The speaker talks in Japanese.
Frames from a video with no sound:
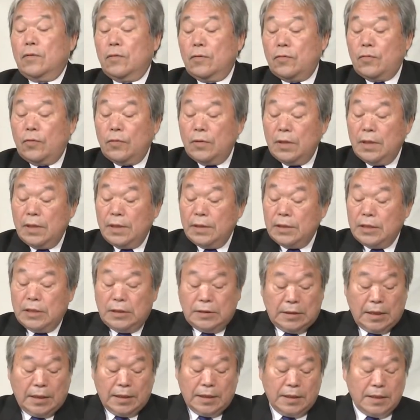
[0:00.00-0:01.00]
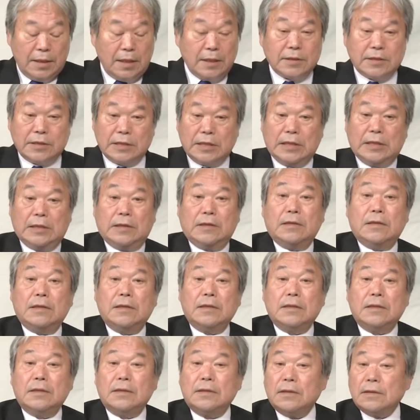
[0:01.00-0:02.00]
これに先立ち、
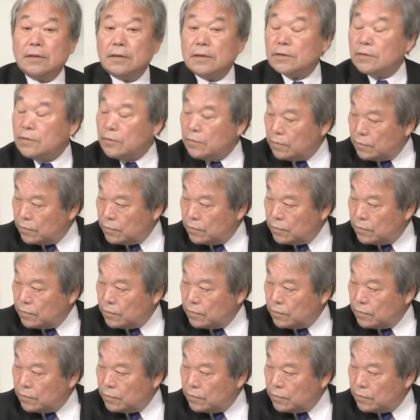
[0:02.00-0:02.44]
えー、